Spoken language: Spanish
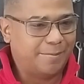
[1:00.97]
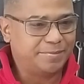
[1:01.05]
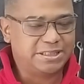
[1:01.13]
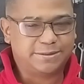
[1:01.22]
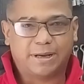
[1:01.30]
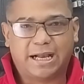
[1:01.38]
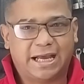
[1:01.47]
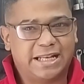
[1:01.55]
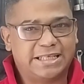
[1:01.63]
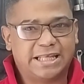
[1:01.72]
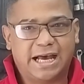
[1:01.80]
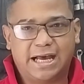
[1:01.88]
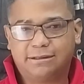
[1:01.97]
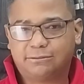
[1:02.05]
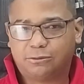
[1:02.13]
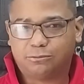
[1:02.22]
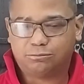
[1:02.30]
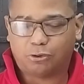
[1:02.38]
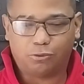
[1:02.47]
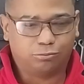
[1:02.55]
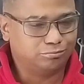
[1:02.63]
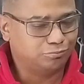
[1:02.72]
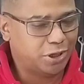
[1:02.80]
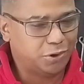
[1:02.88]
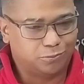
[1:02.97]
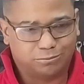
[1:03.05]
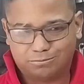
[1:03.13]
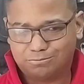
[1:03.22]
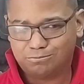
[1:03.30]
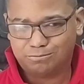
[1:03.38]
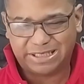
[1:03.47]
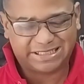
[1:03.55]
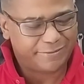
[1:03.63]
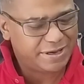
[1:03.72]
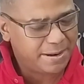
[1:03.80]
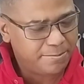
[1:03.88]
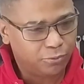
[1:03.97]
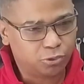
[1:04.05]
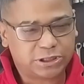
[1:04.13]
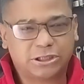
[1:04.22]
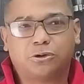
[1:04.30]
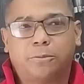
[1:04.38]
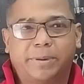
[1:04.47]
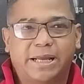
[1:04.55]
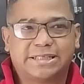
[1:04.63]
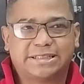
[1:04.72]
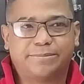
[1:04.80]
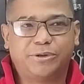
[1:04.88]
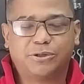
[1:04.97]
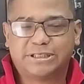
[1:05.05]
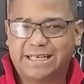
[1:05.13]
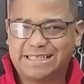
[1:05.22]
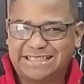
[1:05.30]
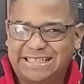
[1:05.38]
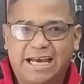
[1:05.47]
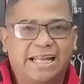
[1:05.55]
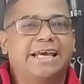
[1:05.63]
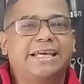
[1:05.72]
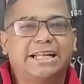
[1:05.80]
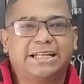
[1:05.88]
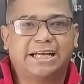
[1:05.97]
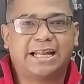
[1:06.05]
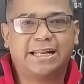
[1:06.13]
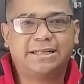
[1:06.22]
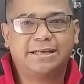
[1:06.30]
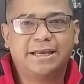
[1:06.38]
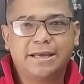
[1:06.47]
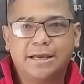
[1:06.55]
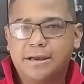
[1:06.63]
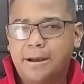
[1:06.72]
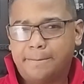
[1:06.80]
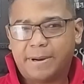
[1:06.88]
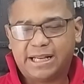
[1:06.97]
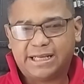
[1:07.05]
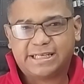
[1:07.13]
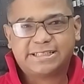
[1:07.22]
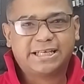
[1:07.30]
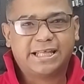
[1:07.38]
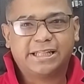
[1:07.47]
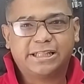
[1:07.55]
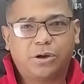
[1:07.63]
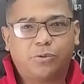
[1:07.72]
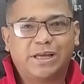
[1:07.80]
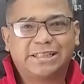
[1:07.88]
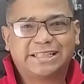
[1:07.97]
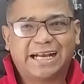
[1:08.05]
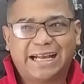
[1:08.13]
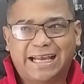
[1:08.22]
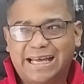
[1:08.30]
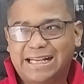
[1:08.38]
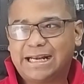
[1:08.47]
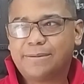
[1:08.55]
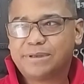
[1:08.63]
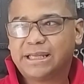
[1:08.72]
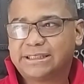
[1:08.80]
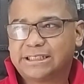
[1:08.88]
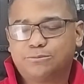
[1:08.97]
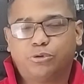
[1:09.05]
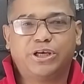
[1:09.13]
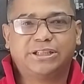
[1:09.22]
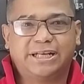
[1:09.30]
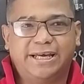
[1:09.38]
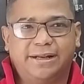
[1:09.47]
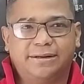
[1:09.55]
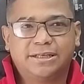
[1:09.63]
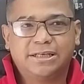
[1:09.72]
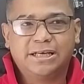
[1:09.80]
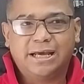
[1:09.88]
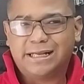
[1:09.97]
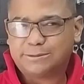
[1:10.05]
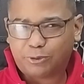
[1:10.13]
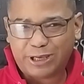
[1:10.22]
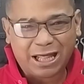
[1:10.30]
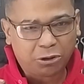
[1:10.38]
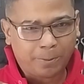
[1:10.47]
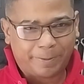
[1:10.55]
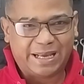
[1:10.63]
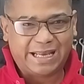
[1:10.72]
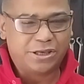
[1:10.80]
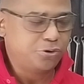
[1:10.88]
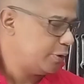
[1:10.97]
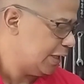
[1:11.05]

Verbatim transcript: la misma calidad, con, bueno, se vienen muchas sorpresas amigos, así que sigan ahí en el canal para que se den de cuenta qué herramientas voy a traer. Les voy a dar un pequeño